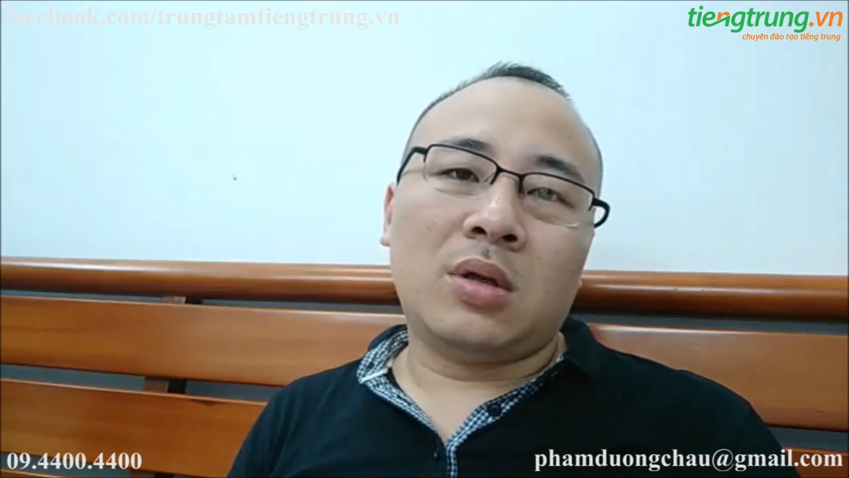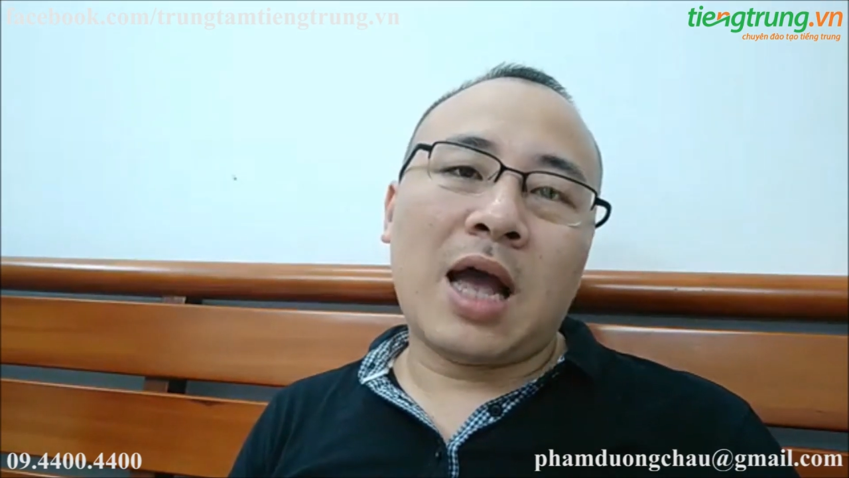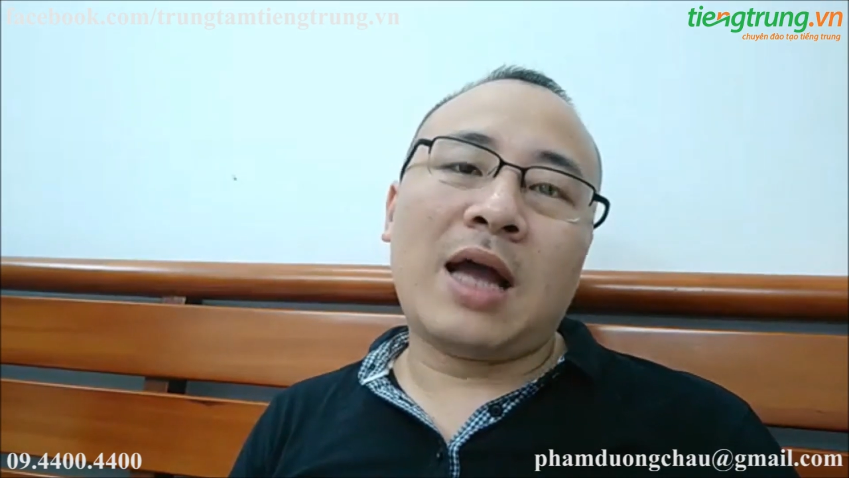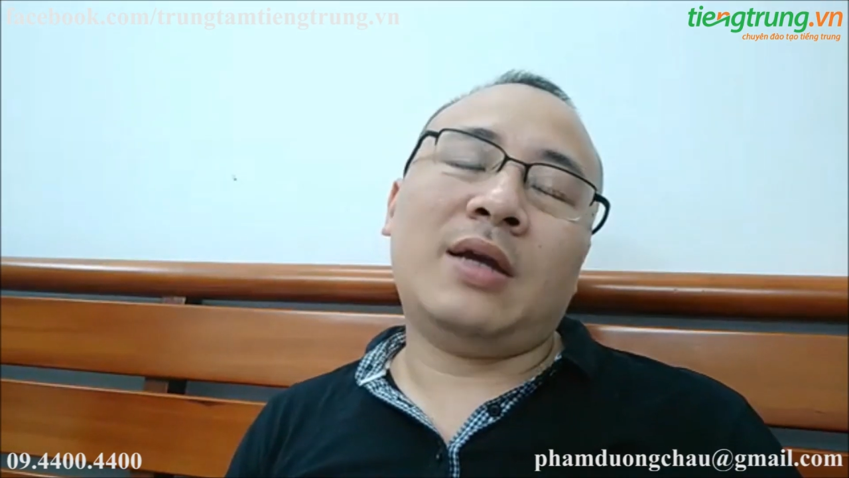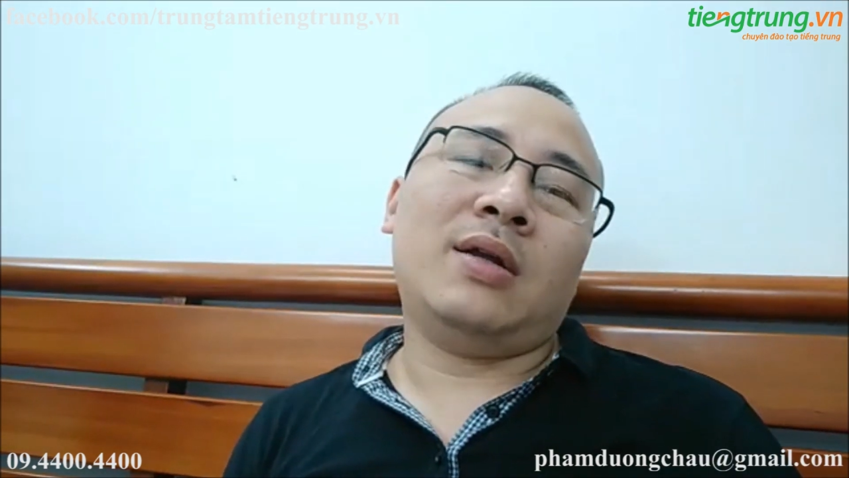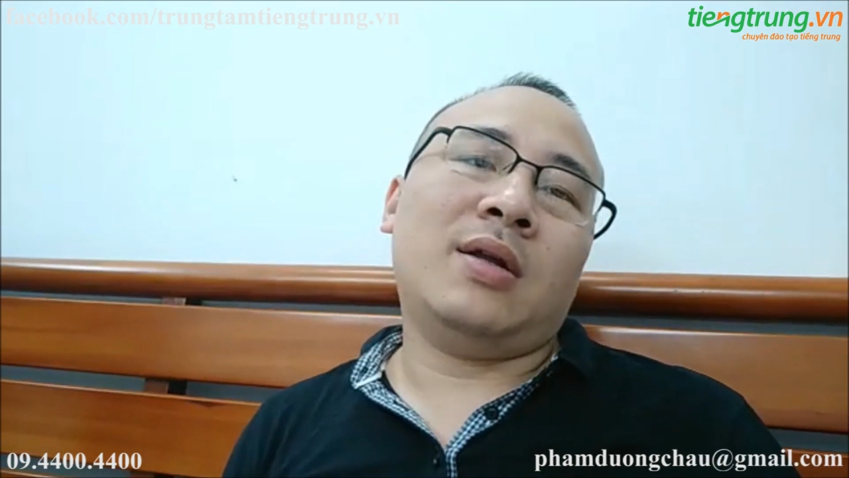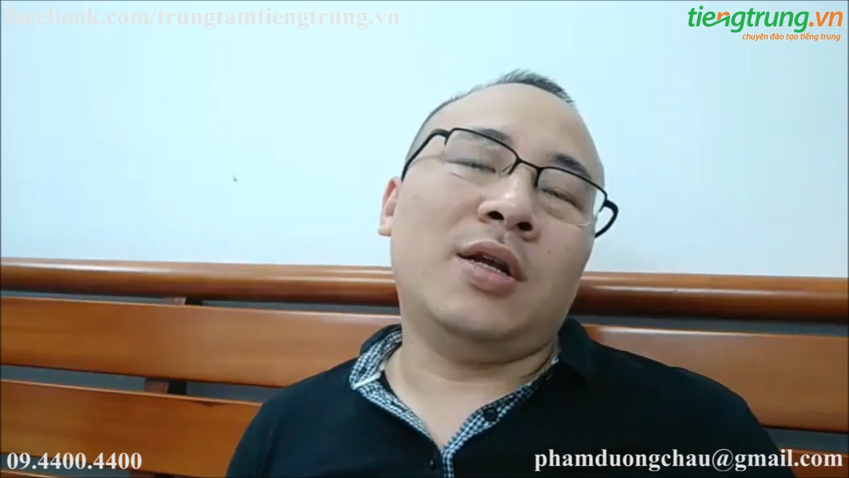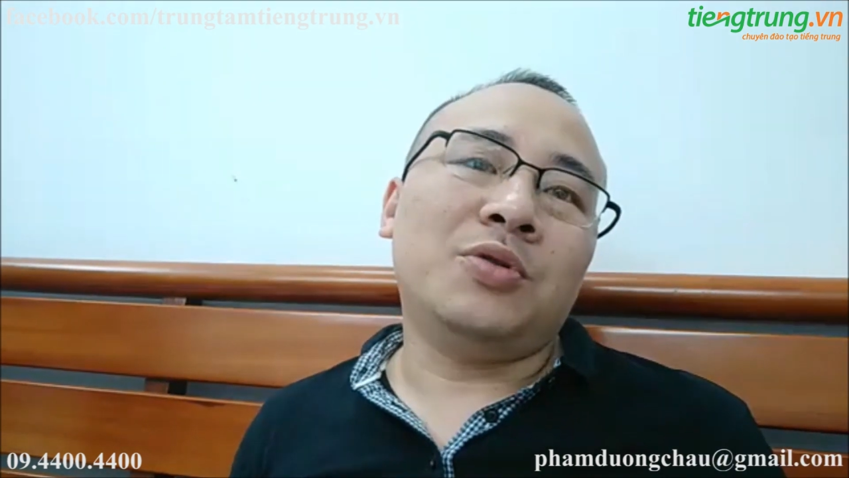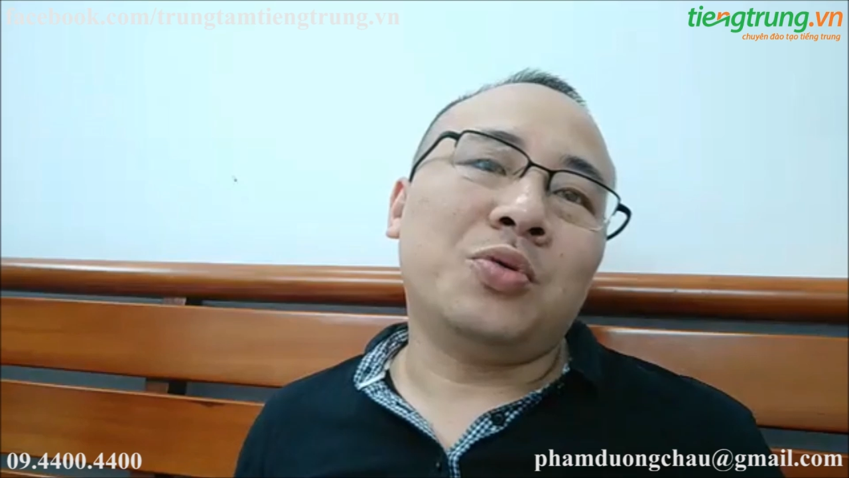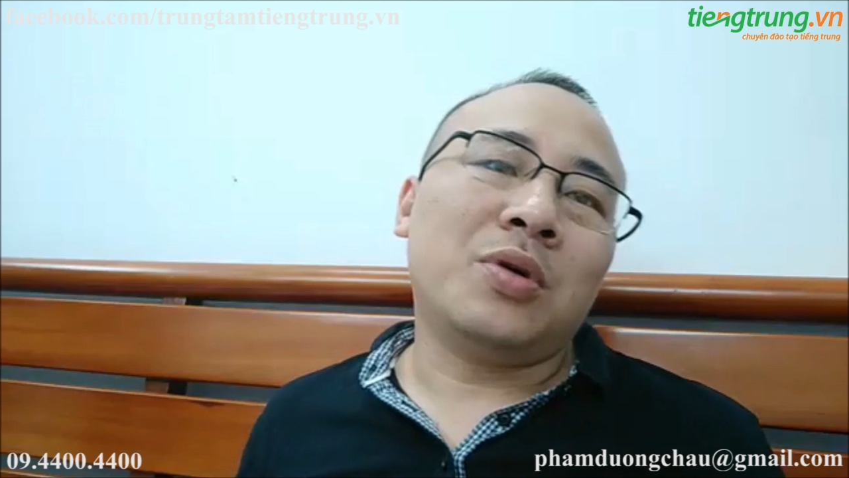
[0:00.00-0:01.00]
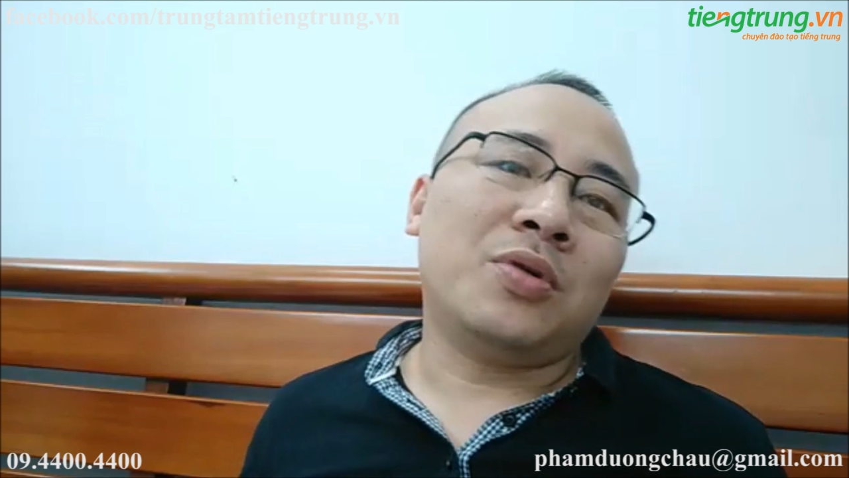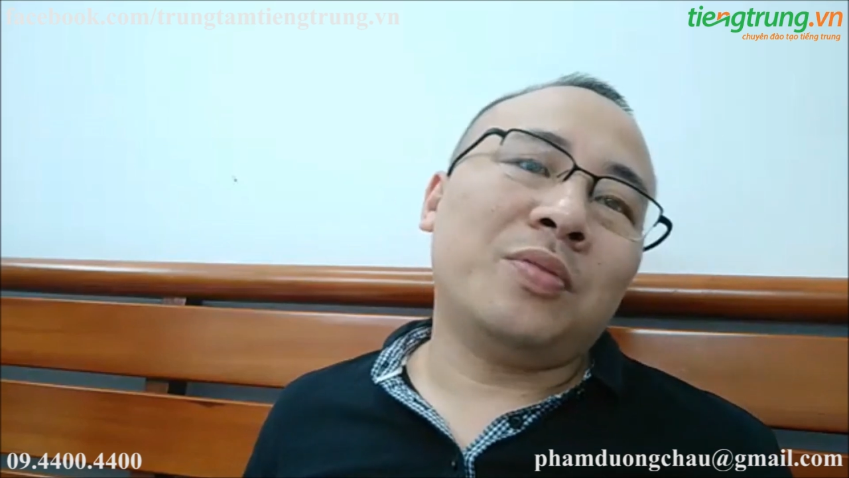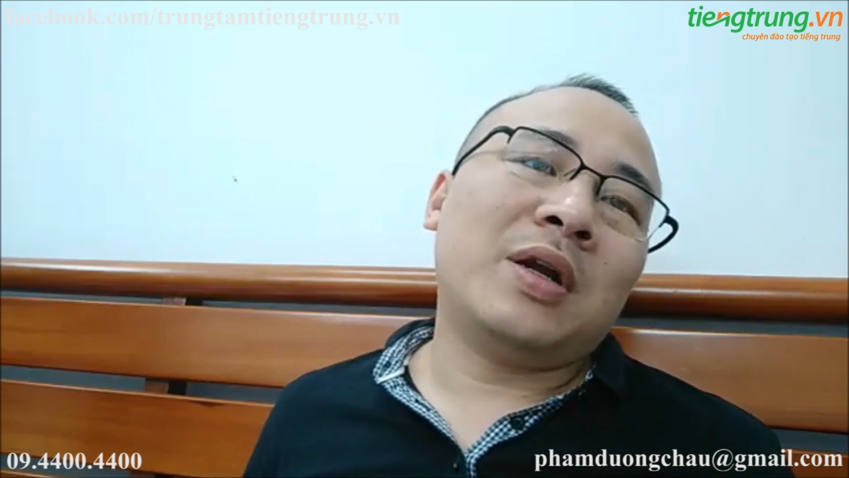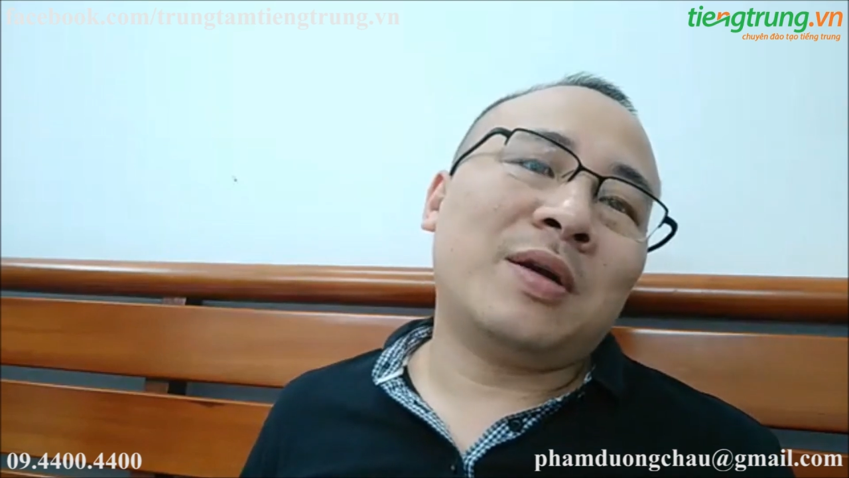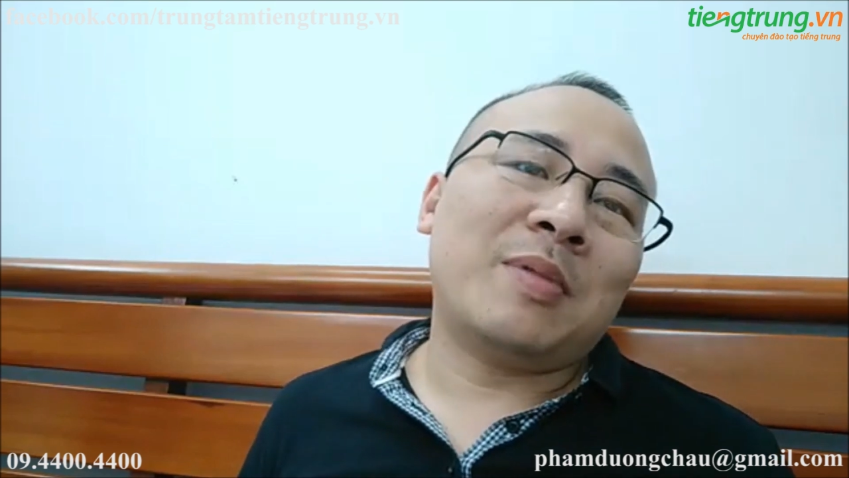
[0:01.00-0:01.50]
Ai đến Trung Quốc
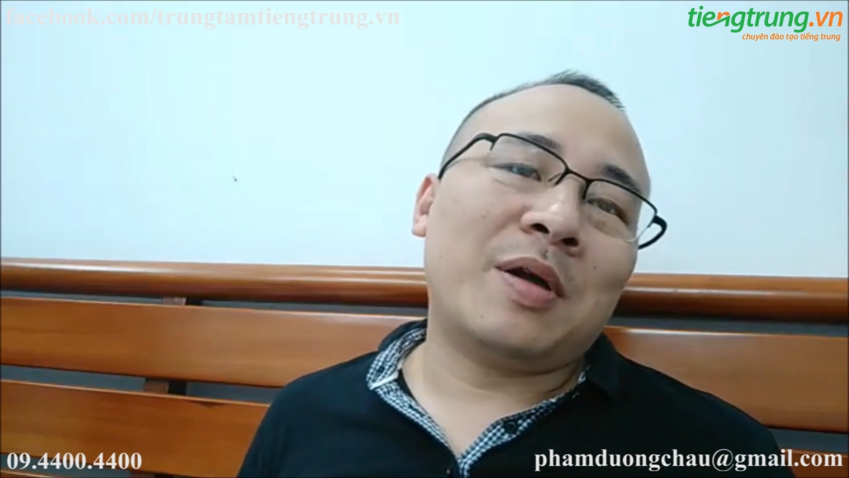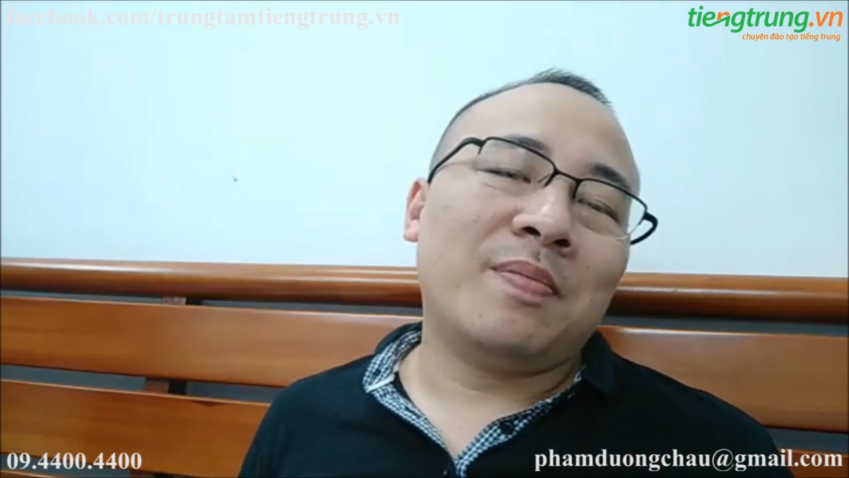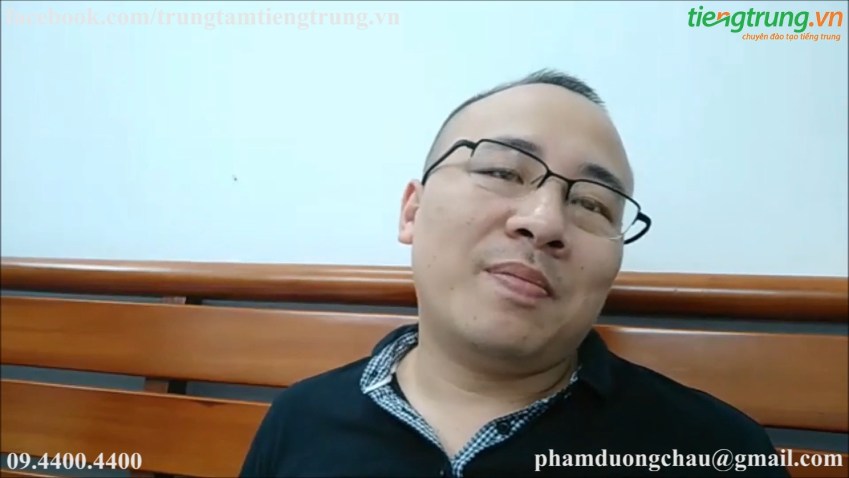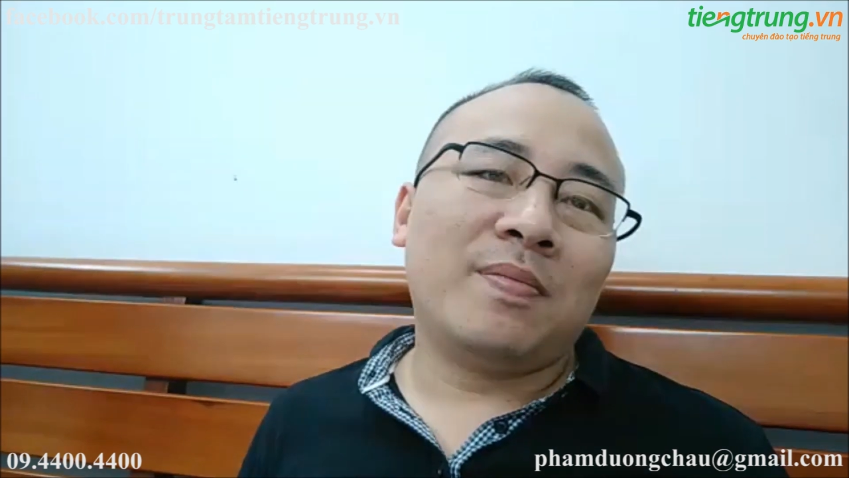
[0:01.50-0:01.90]
cũng biết cái bánh